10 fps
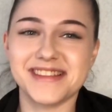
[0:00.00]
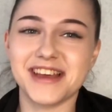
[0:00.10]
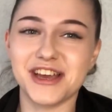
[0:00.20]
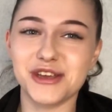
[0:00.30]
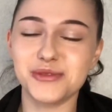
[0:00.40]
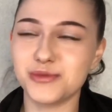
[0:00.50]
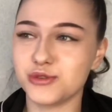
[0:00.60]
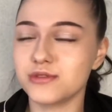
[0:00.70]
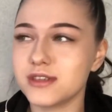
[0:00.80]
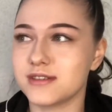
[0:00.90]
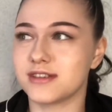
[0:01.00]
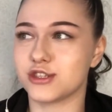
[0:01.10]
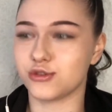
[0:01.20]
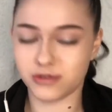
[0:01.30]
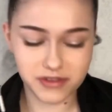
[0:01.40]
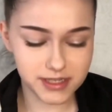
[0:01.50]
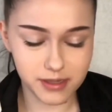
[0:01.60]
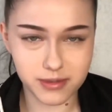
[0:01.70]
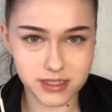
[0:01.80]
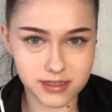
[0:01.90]
А я думаю, ну где дырочка? Ну, наверное,
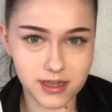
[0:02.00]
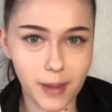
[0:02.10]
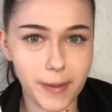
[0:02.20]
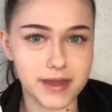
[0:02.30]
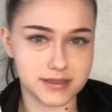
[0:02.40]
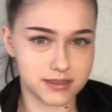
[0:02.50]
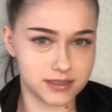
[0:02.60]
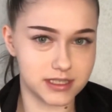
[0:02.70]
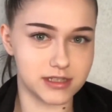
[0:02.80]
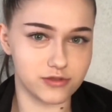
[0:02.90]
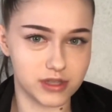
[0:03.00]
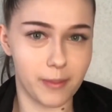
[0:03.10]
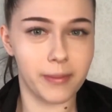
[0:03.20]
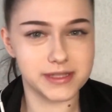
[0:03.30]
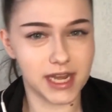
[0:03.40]
там где-то опять, где-то вот там под